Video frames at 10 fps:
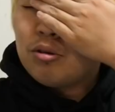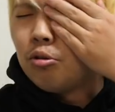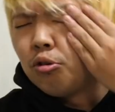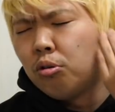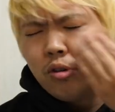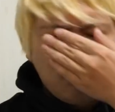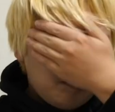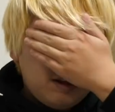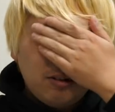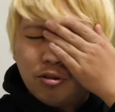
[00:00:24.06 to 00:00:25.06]
その食事
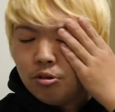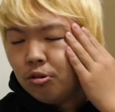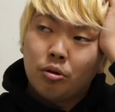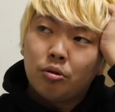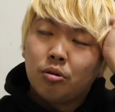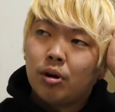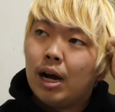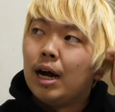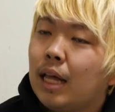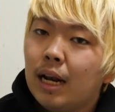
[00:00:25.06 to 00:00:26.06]
メニューというの
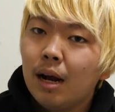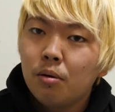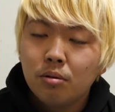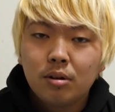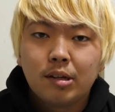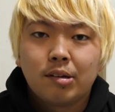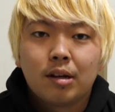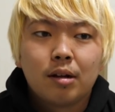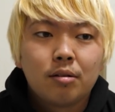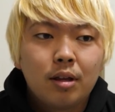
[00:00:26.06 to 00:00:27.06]
が7個ぐらいし
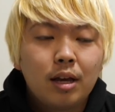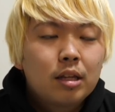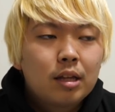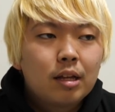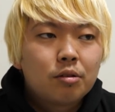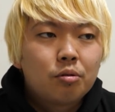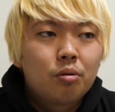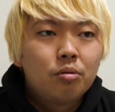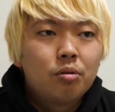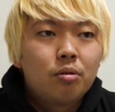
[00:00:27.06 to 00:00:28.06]
かなくて、ただそ
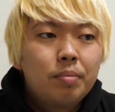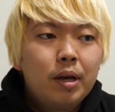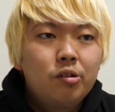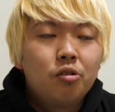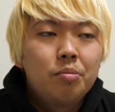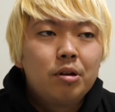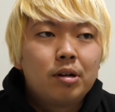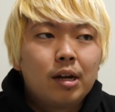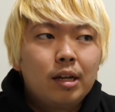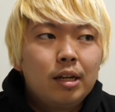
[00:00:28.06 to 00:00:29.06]
このページを見
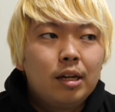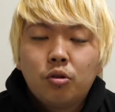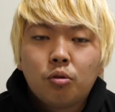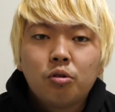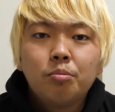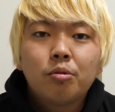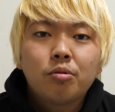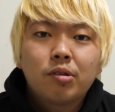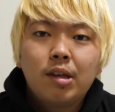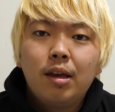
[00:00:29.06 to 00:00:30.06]
る限り、食物
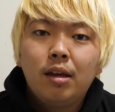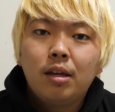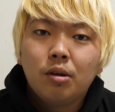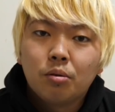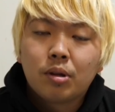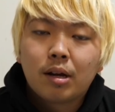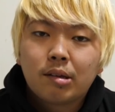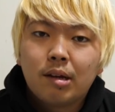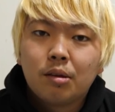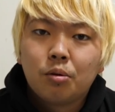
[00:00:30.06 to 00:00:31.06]
繊維をた
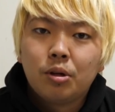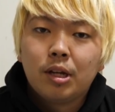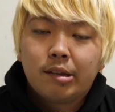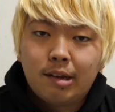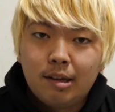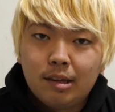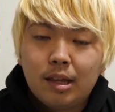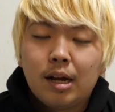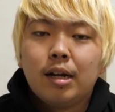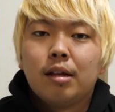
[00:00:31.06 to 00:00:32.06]
くさん取りなさいっ
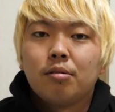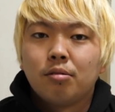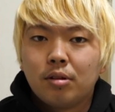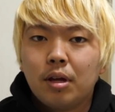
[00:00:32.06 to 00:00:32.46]
て書いてあるんです